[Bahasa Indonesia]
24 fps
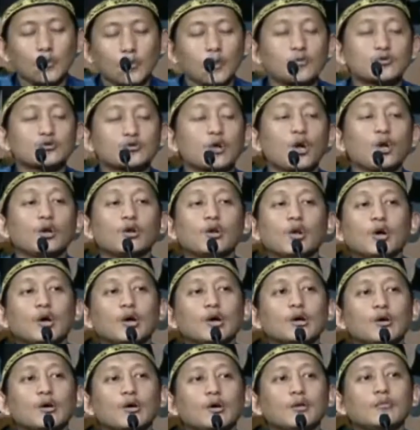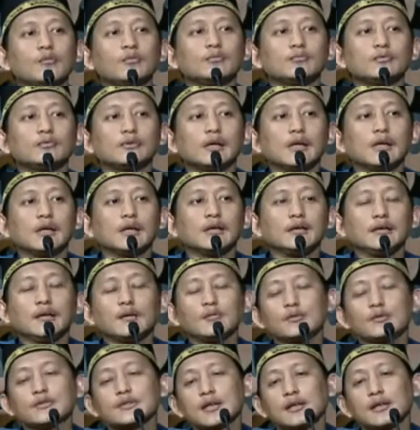cuma bercanda kok
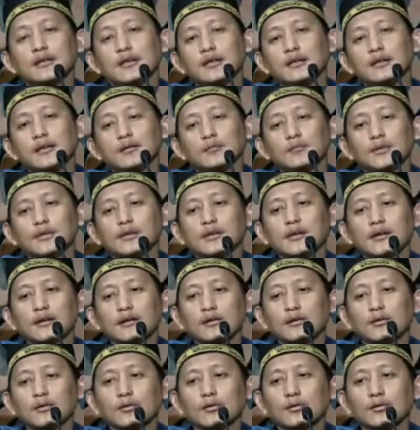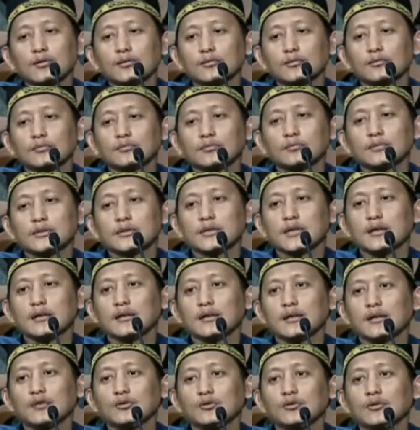ya bercanda yang benar dong
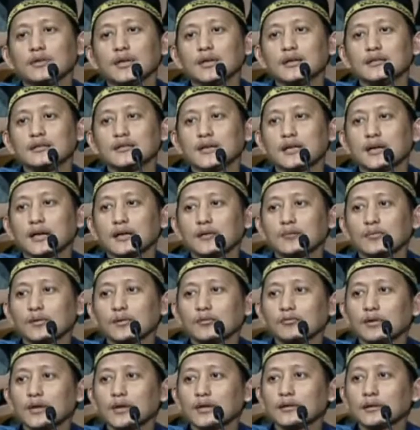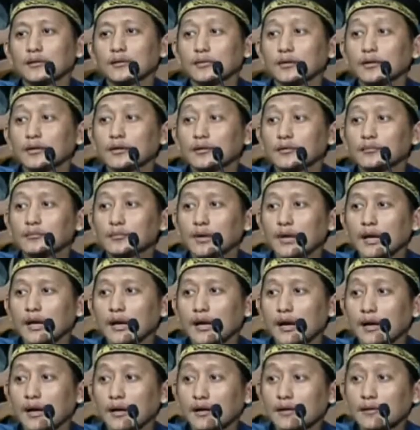bercanda itu dengan jangan berbuat apa
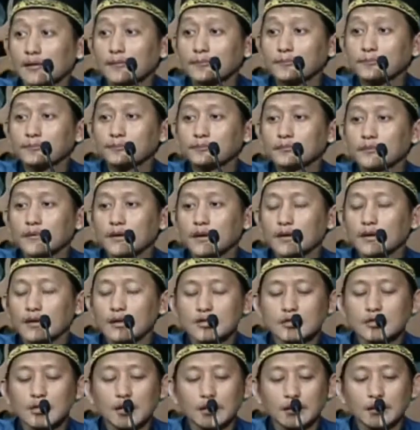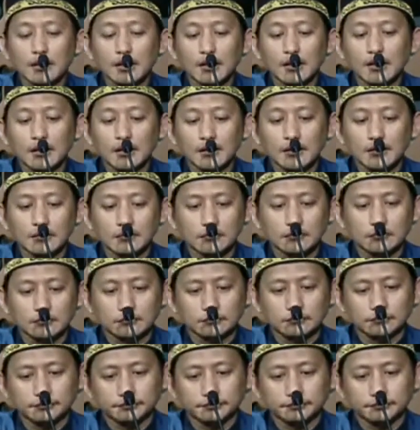melanggar syariat